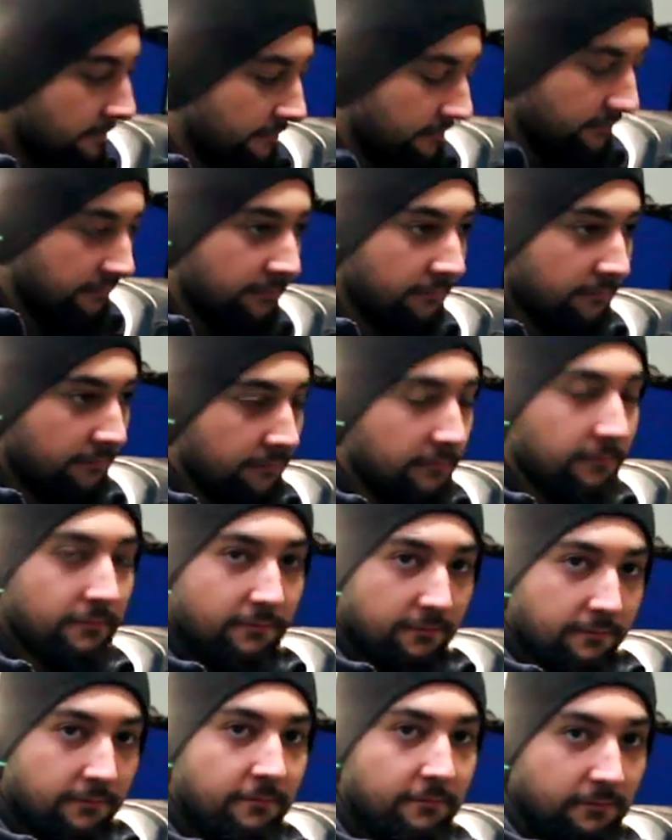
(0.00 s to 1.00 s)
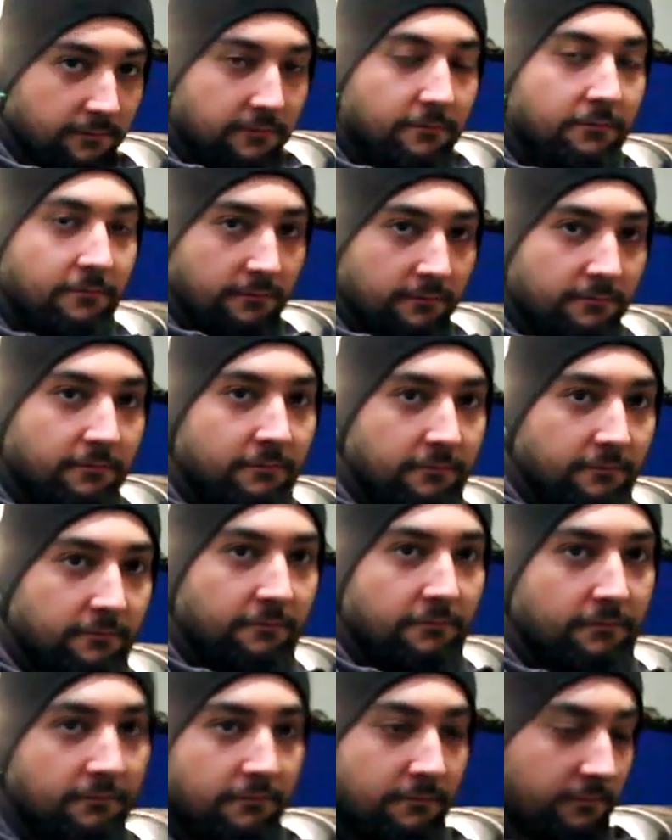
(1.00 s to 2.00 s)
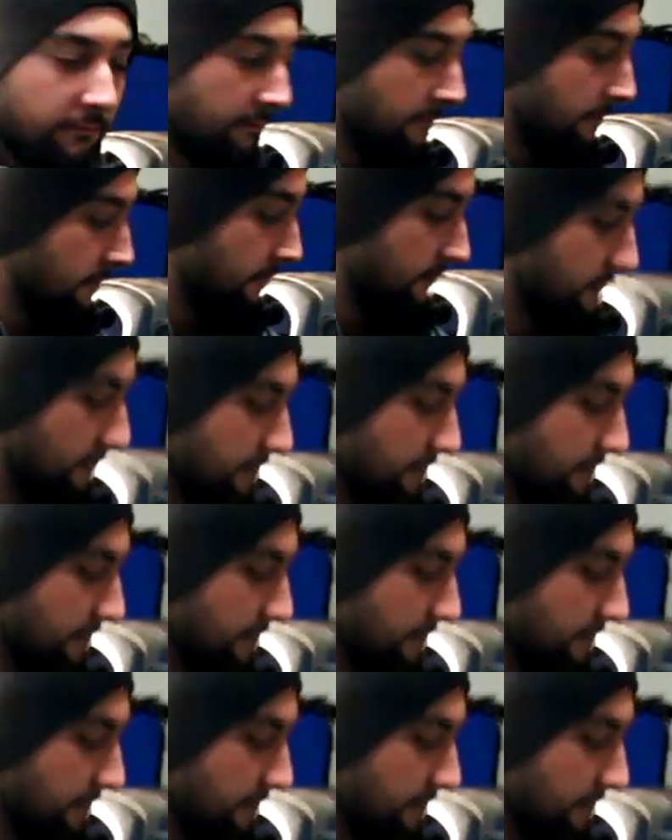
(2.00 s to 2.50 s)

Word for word: wie der und so ist. Und dann beim